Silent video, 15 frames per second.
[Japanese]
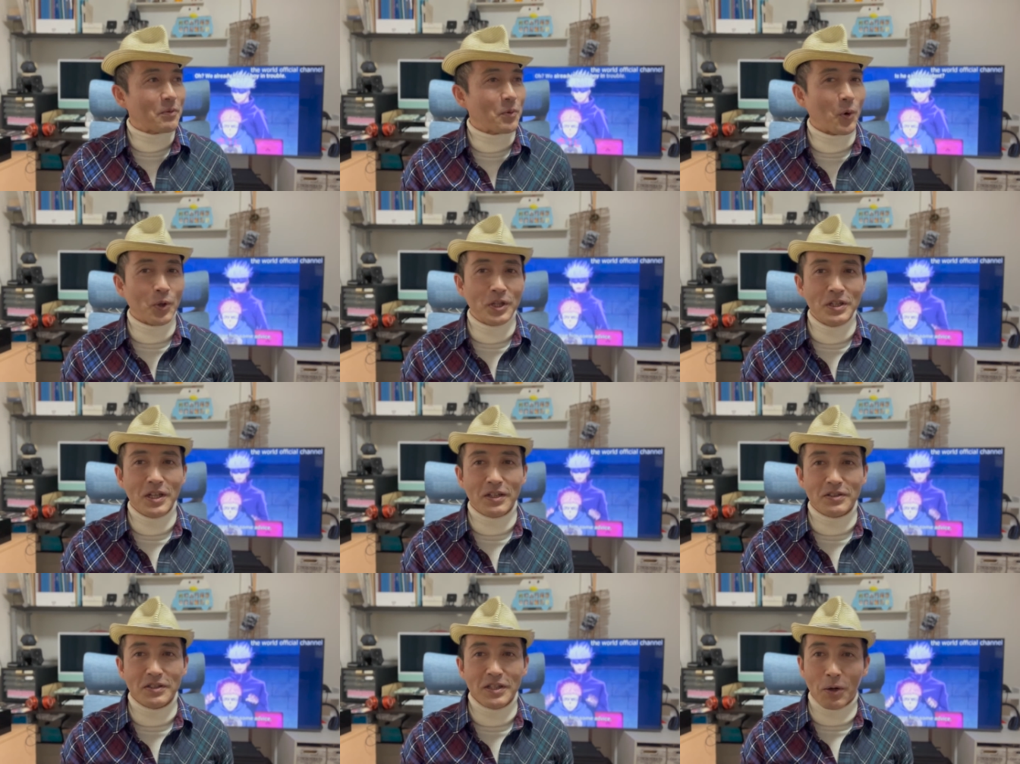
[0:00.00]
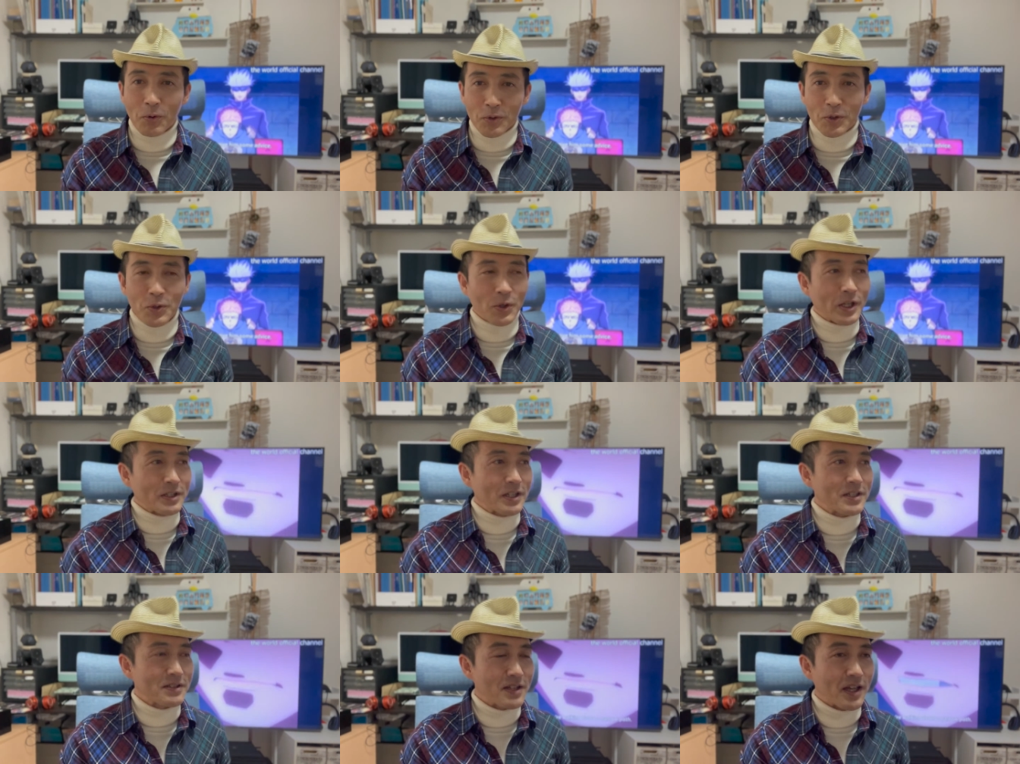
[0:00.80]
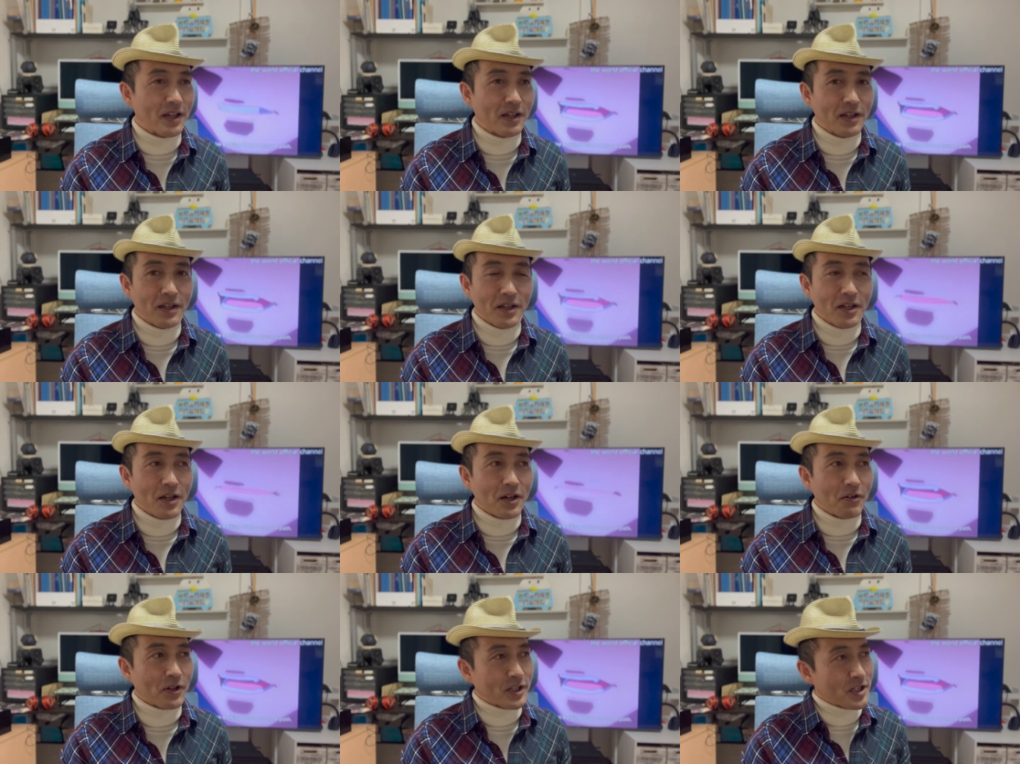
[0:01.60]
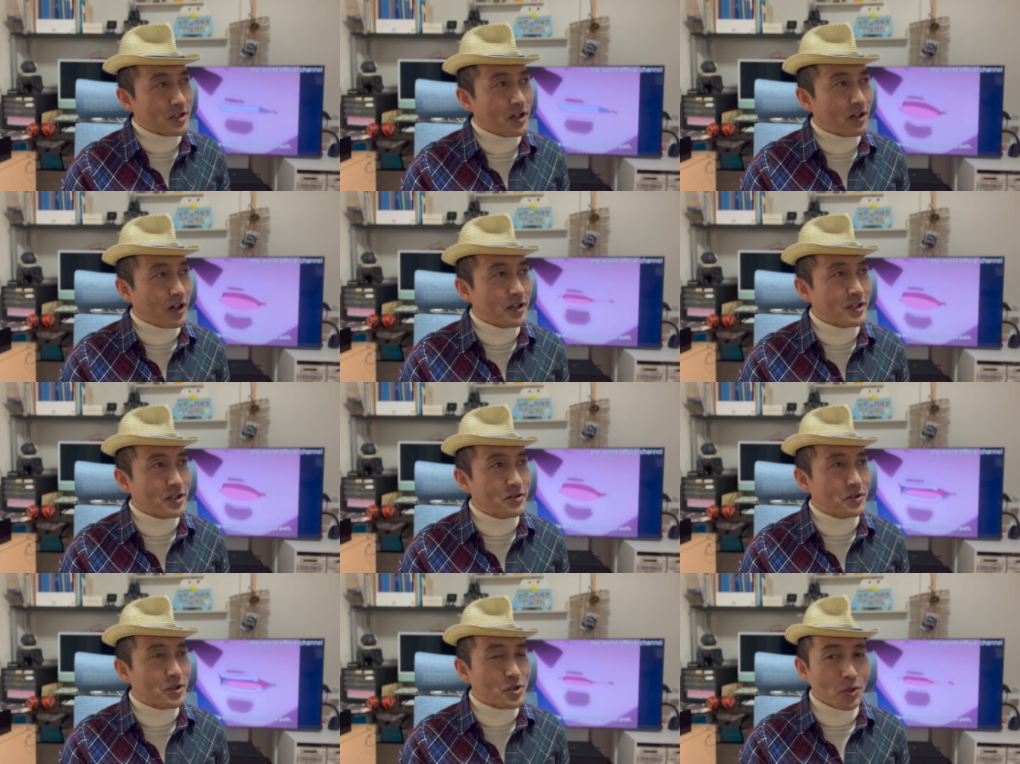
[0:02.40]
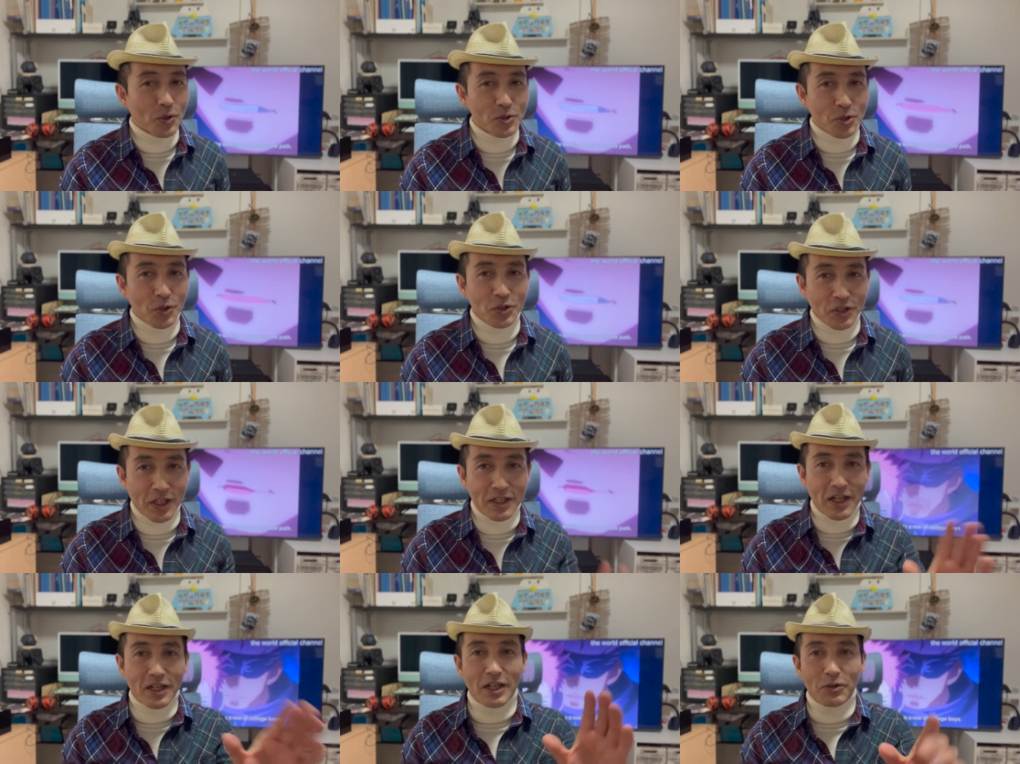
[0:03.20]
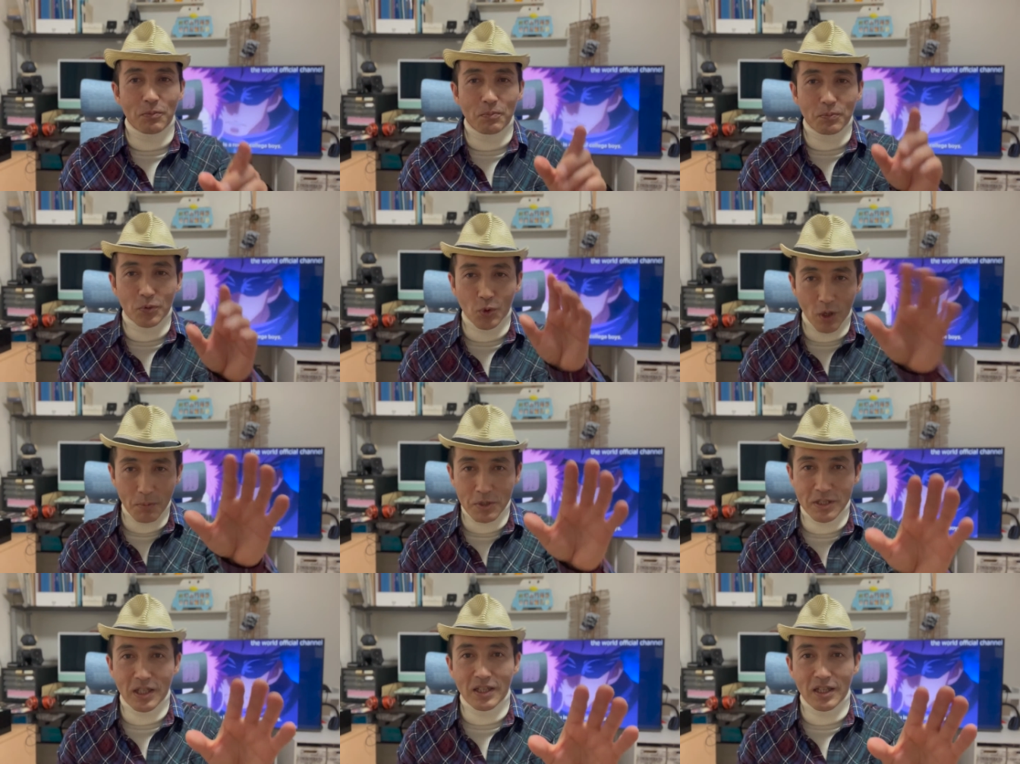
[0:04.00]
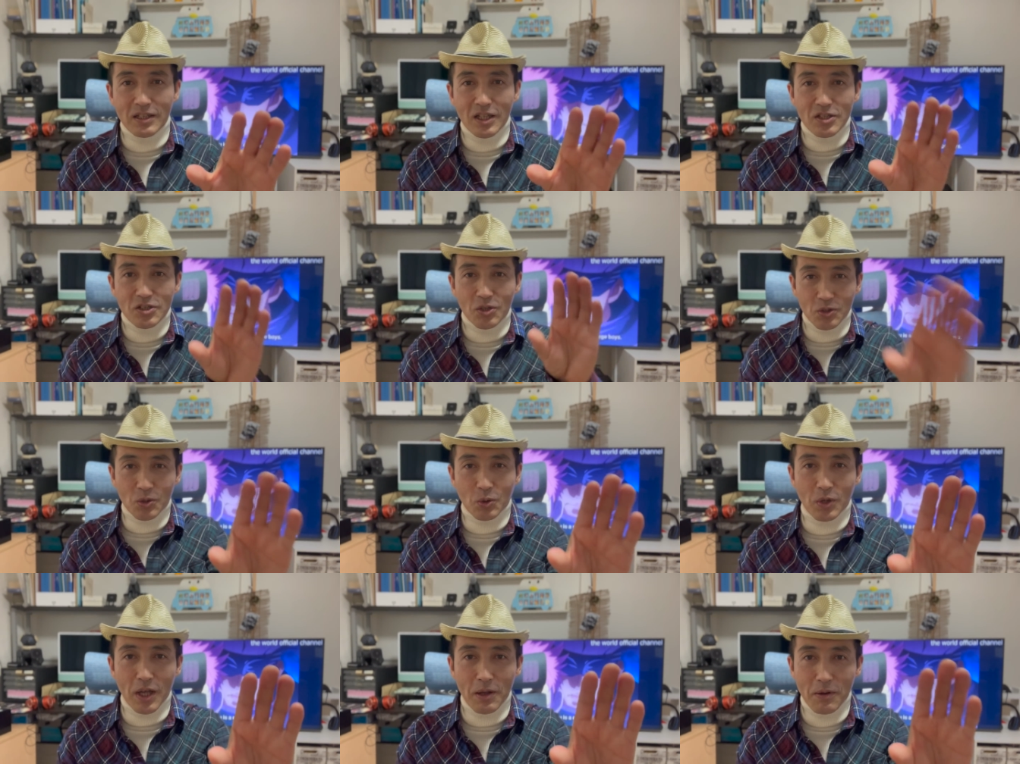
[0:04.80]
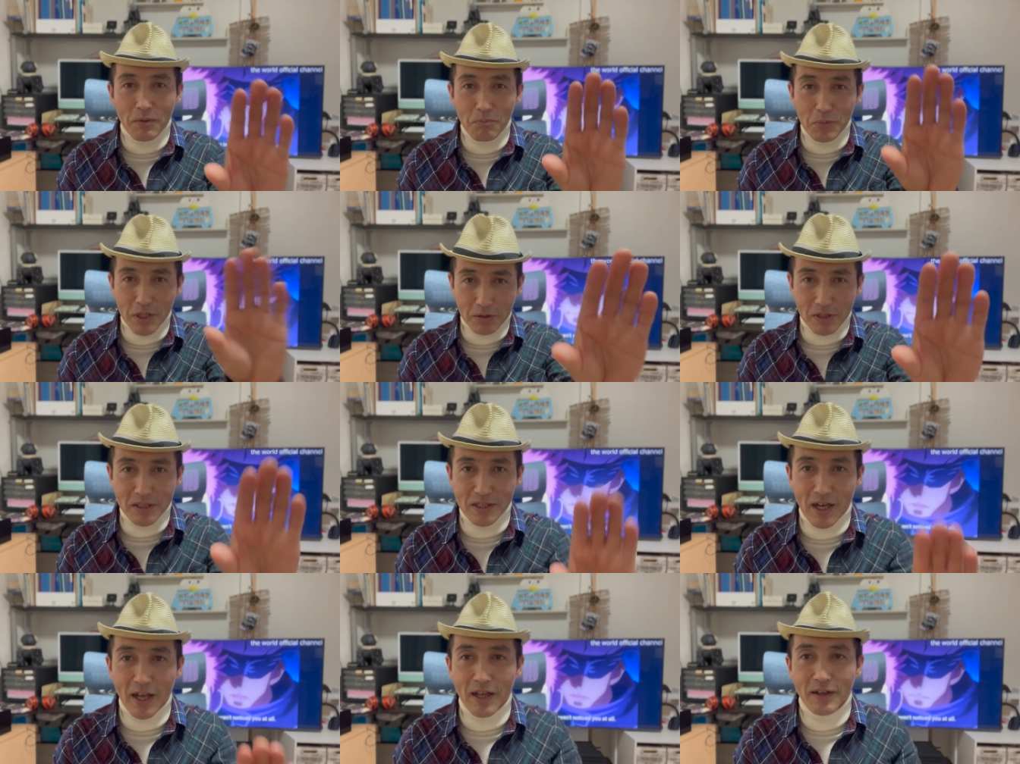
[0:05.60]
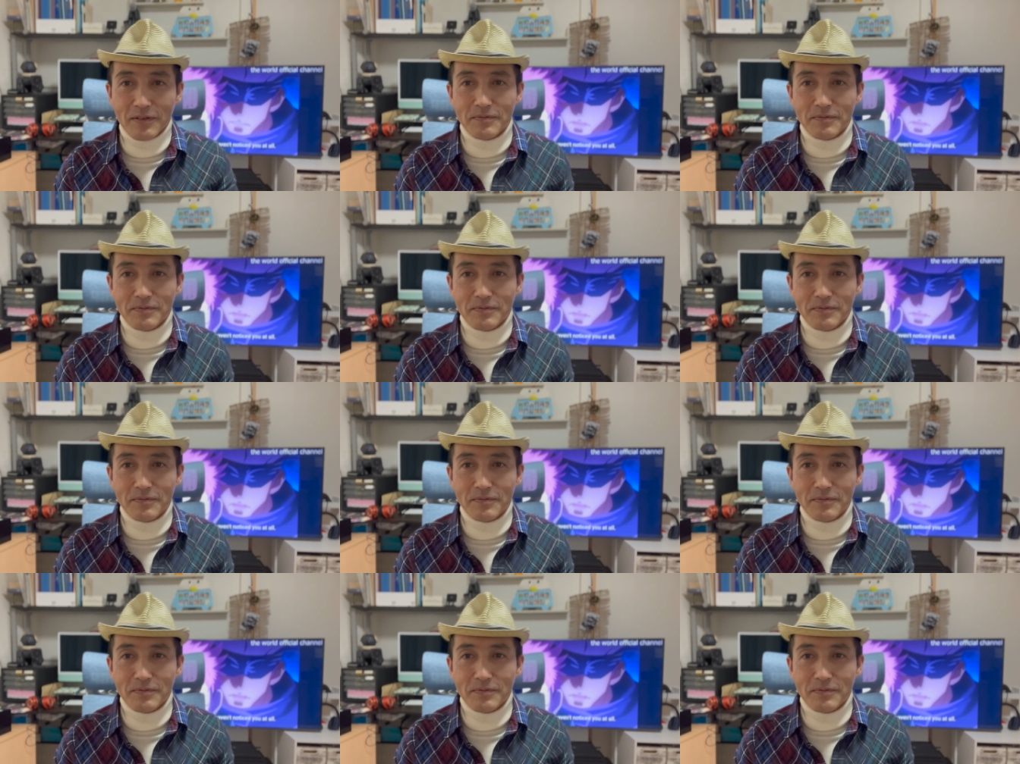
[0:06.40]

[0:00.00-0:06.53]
4DX いやほんと良かったですね私が解説するちょこちょこっとねなんかあの動画見つけたんでちょこっとこれ見てください